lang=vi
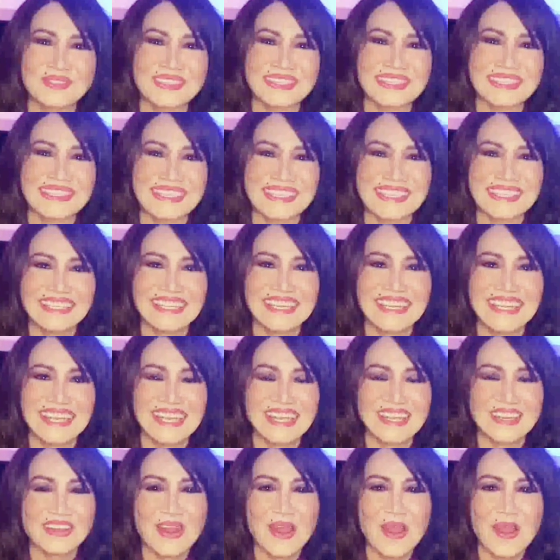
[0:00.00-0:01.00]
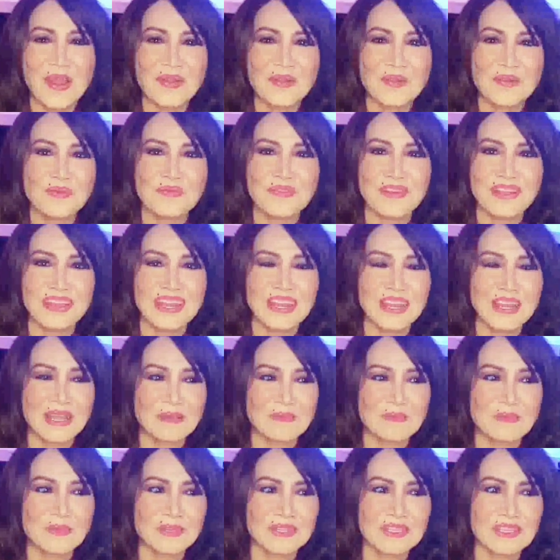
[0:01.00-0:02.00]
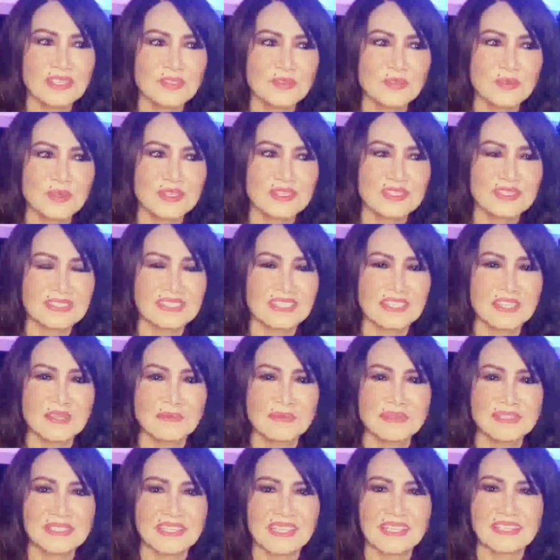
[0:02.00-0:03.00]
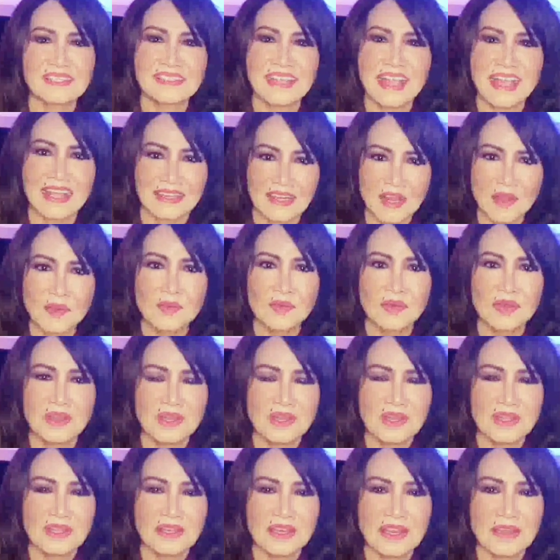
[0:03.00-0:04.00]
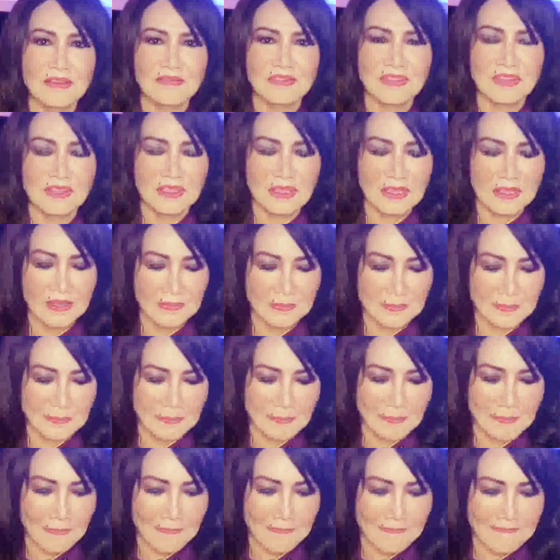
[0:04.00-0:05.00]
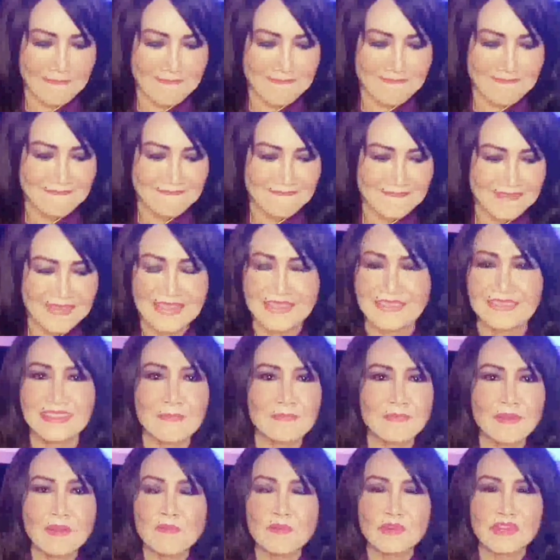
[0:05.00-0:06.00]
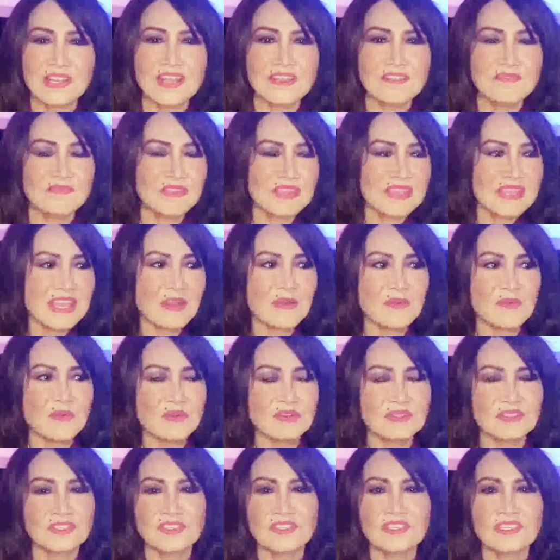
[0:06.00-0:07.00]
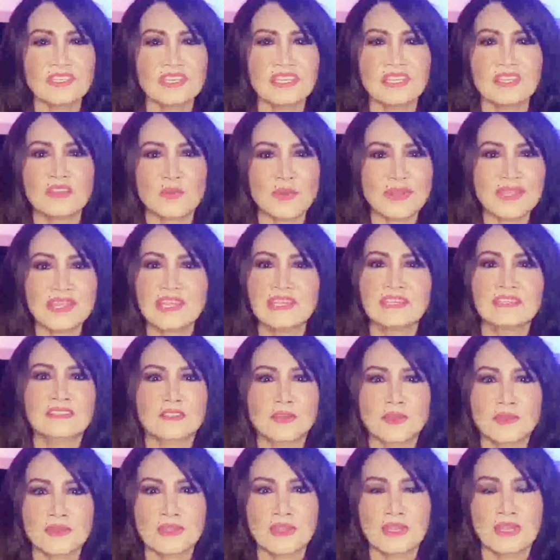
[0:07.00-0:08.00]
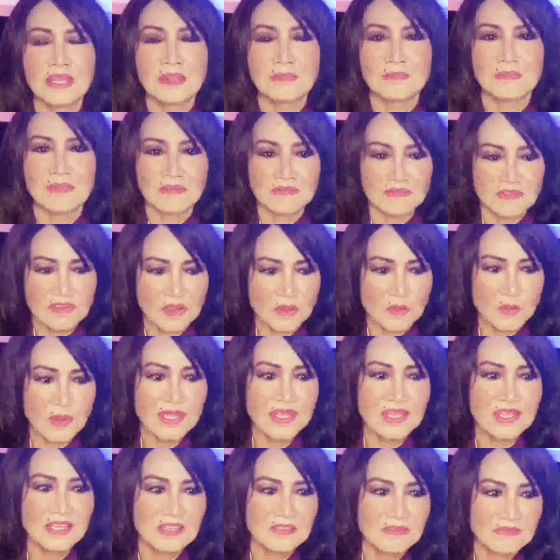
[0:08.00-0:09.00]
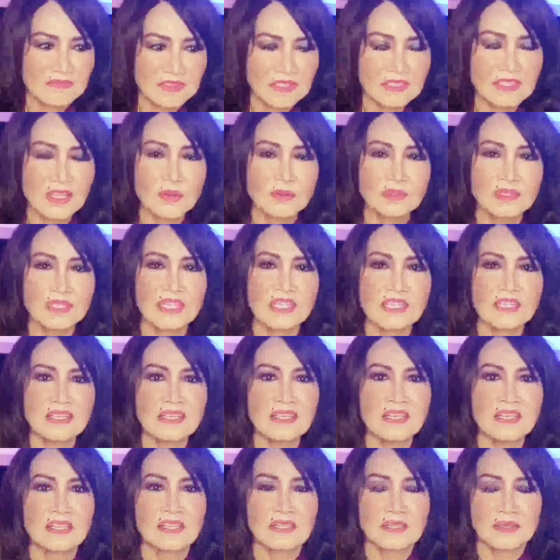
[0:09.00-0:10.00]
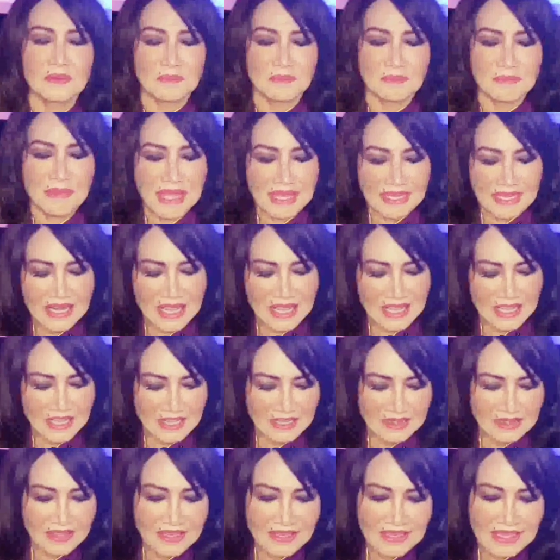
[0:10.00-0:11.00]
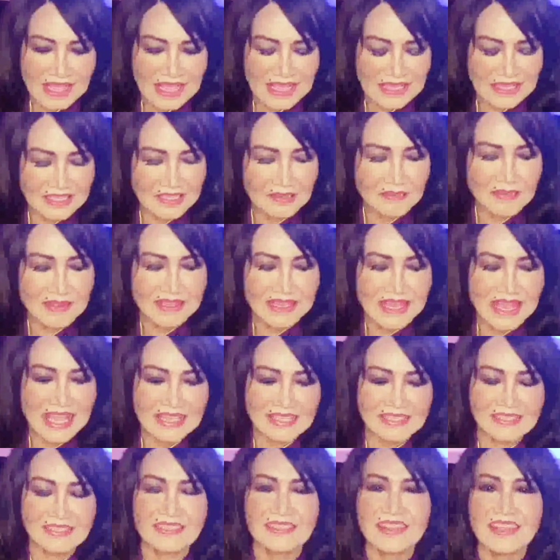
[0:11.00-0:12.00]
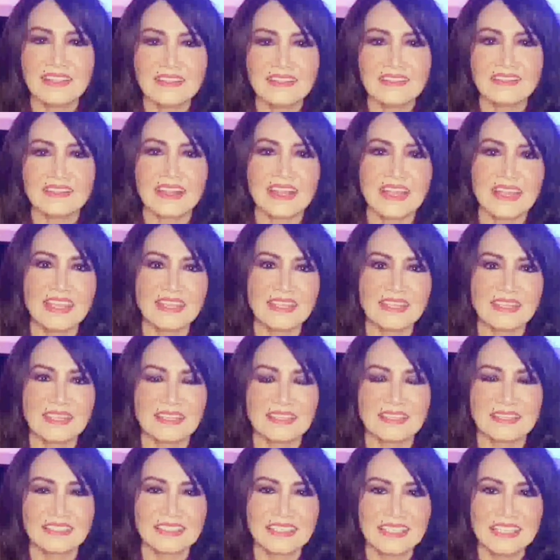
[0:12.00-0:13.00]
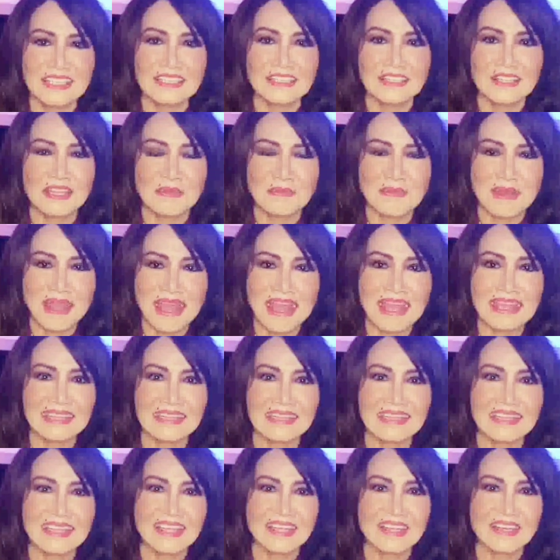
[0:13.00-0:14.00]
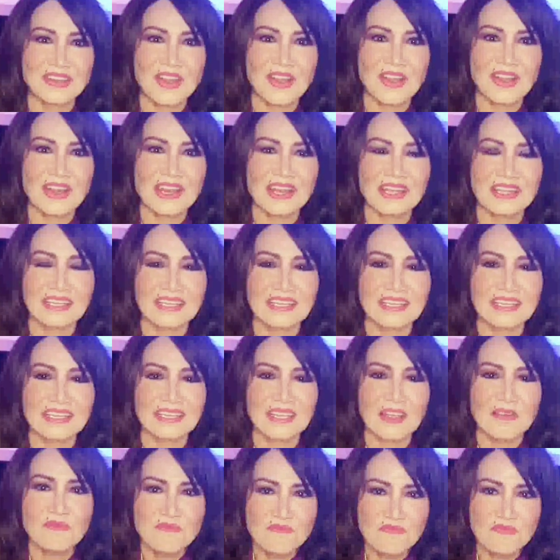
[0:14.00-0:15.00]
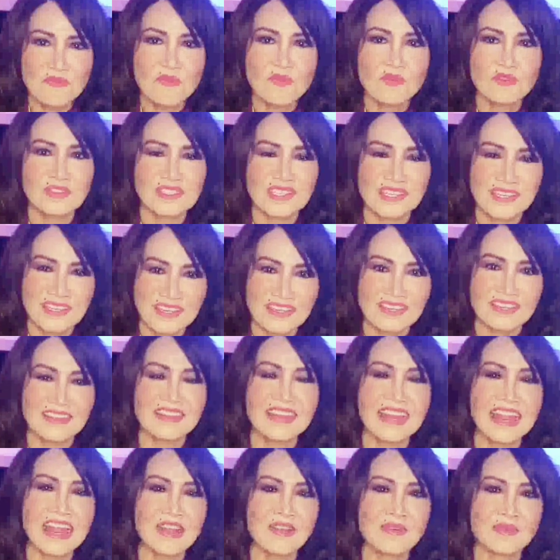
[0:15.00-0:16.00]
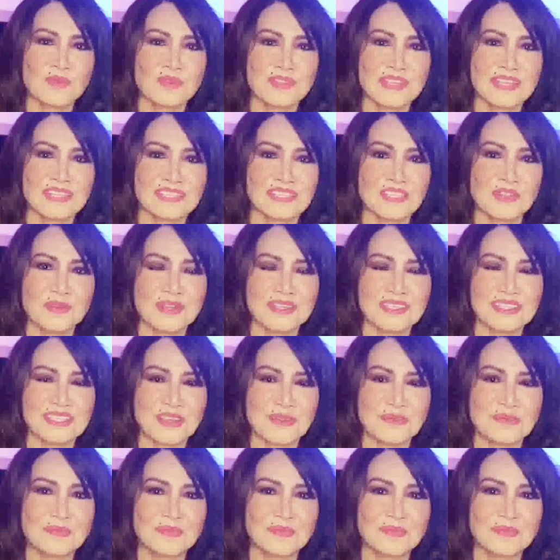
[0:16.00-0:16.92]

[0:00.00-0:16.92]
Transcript: thì đó cũng phải là một cái chuyện gì mà dễ dàng đâu là vì à, chỉ tập có một lần với nhau trước khi quay hình thôi mà vừa quay hình vừa thâu tiếng mà để tất cả những bản nhạc ở dưới đất như thế nhìn để mà hát đó là cái công phu rất là lớn lao của nhạc sĩ Hoàng Trọng